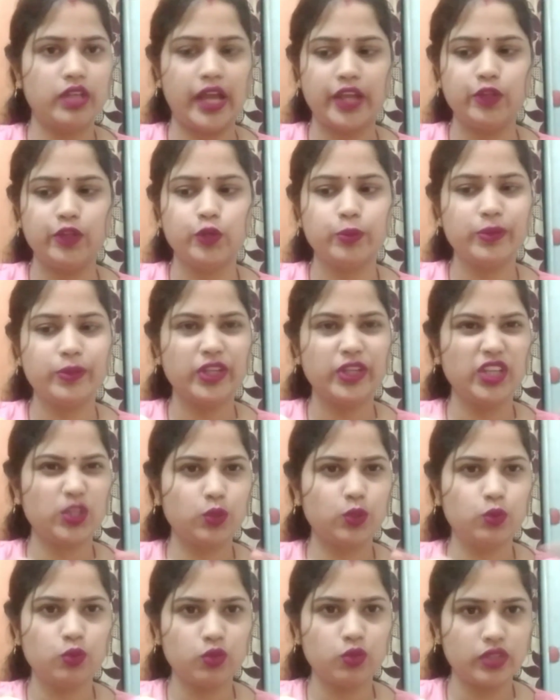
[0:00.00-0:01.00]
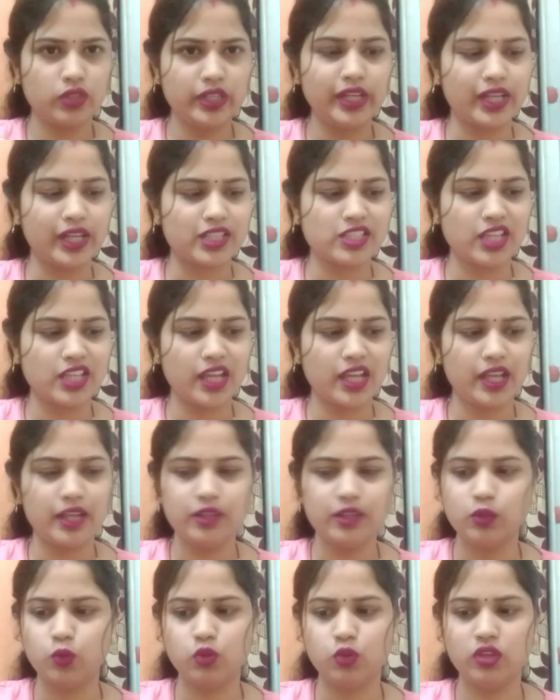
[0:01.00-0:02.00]
आई होप कि ये दोनों ही अच्छा
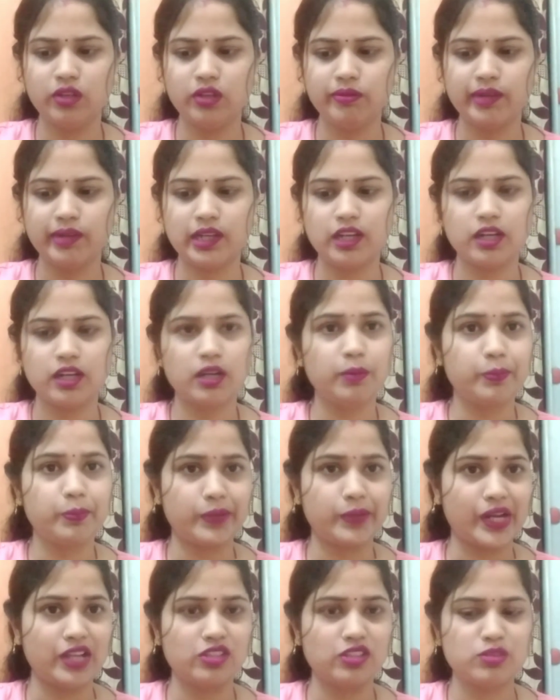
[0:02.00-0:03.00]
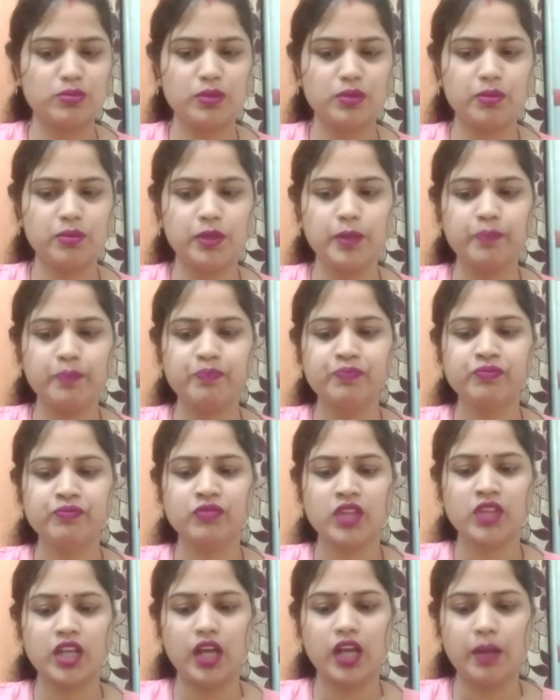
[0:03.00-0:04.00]
है दोनों ही बेटर है प्राइस में भी
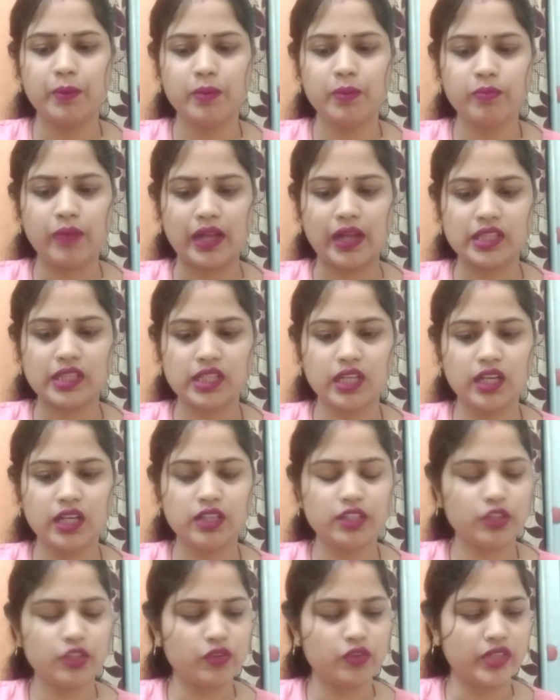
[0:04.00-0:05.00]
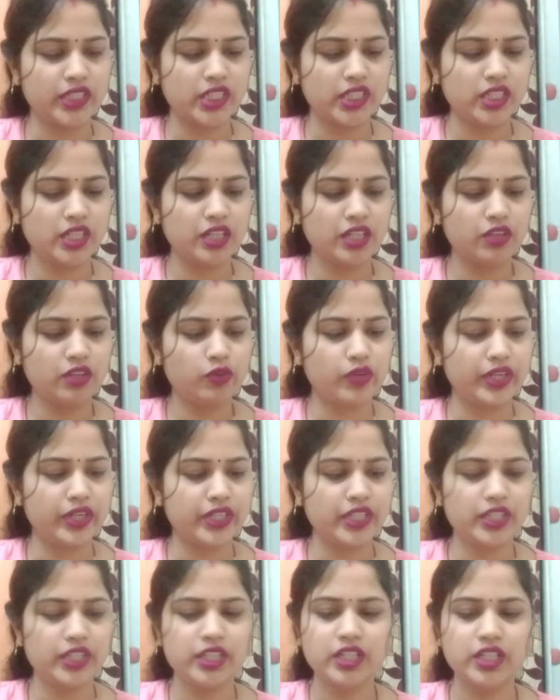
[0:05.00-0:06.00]
अब हम बात कर लेते हैं क्वांटिटी की
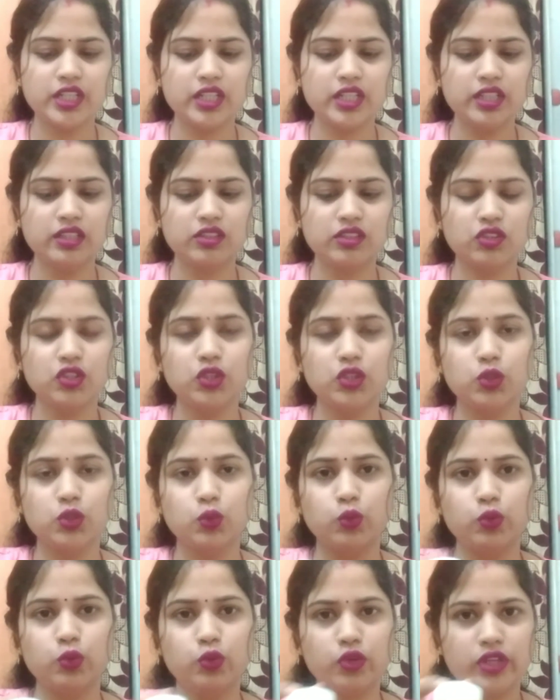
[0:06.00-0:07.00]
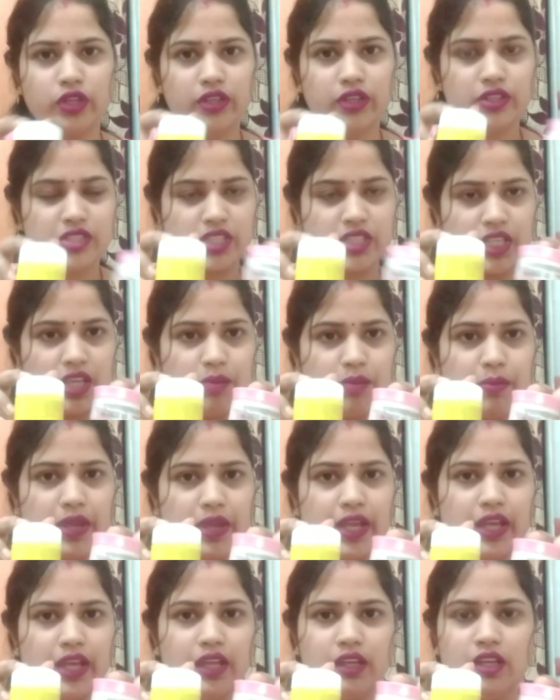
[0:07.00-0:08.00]
क्वांटिटी की इसकी दोनों की सेम
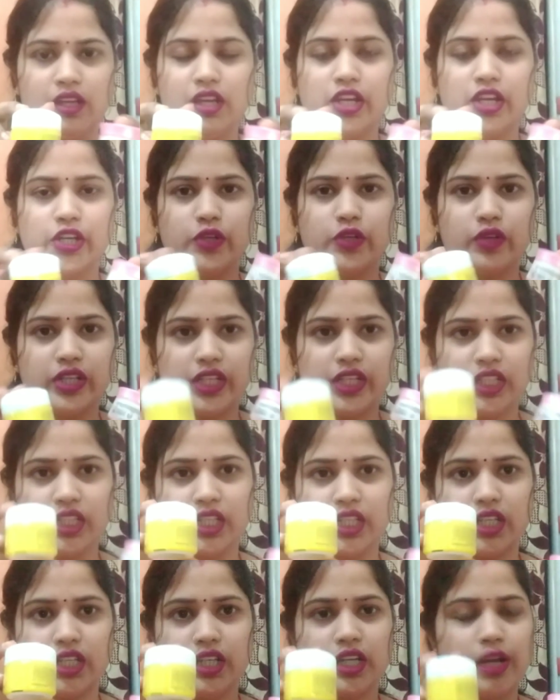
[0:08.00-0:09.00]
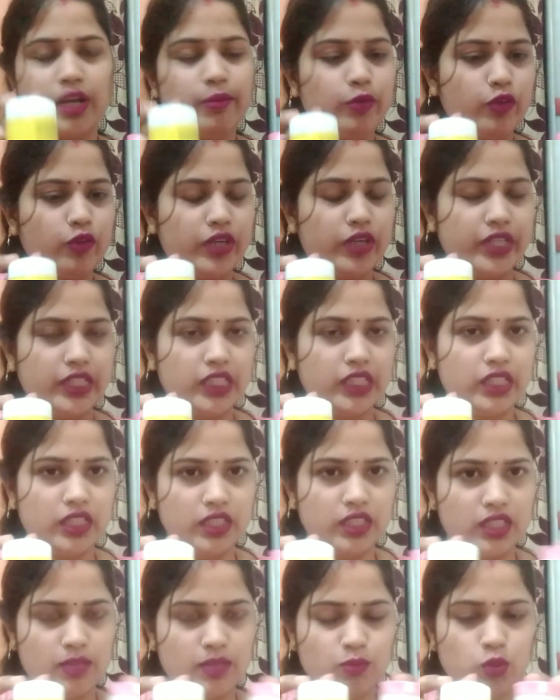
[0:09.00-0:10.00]
है ट्वेंटी थ्री ग्राम ट्वेंटी
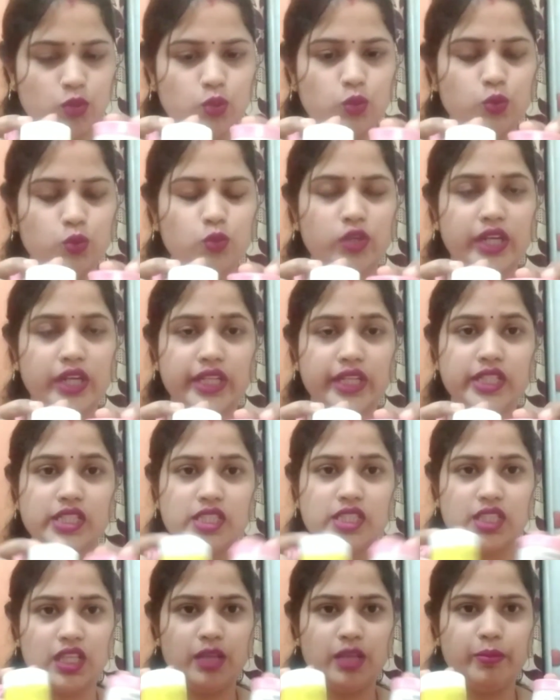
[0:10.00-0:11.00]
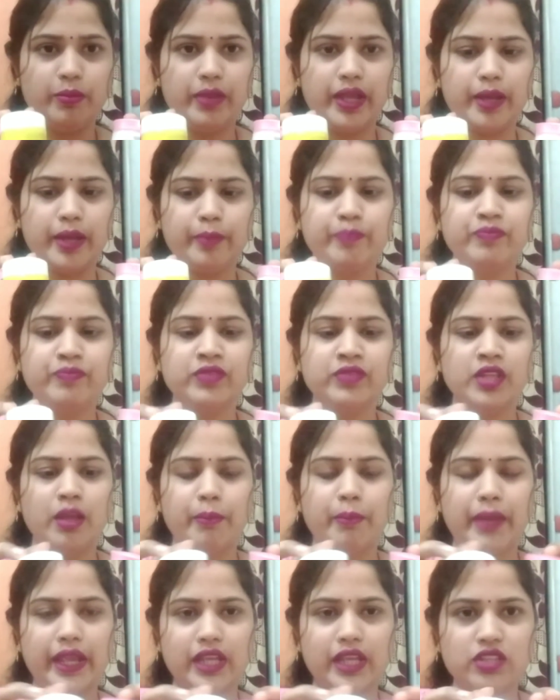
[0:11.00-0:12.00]
थ्री ग्राम तो दोनों का ही सेम है
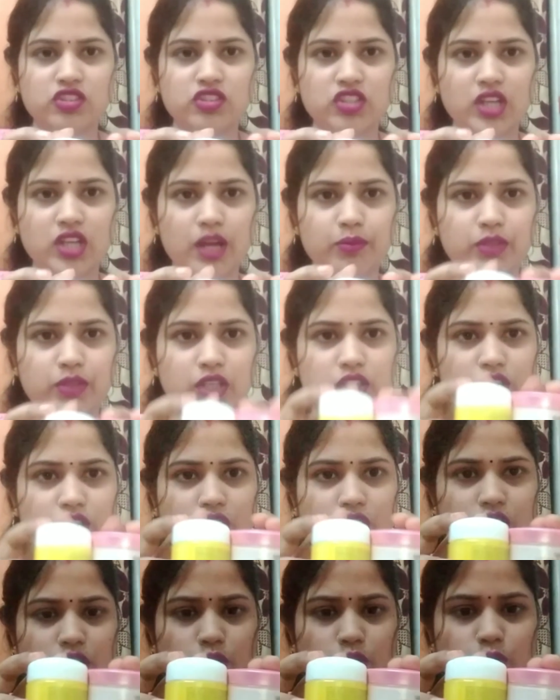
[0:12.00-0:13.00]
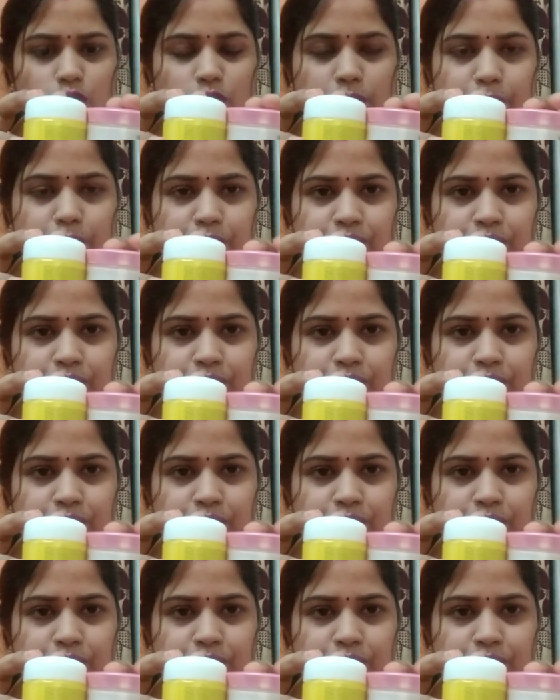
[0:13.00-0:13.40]
पैकेजिंग आप देख सकते हो